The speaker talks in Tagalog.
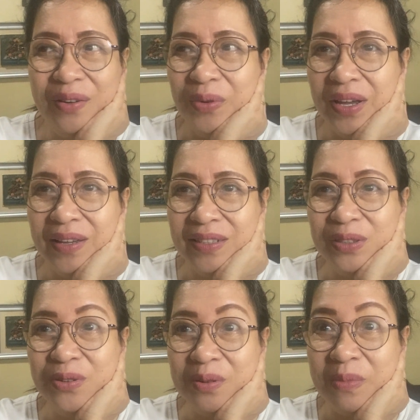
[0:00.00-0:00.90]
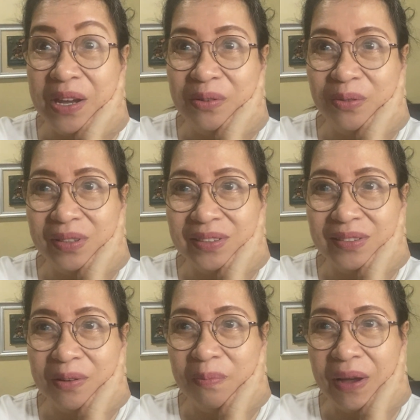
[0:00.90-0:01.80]
anyway, siguro may
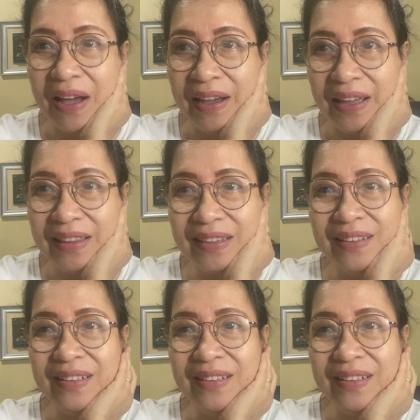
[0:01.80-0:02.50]
rules kung bakit.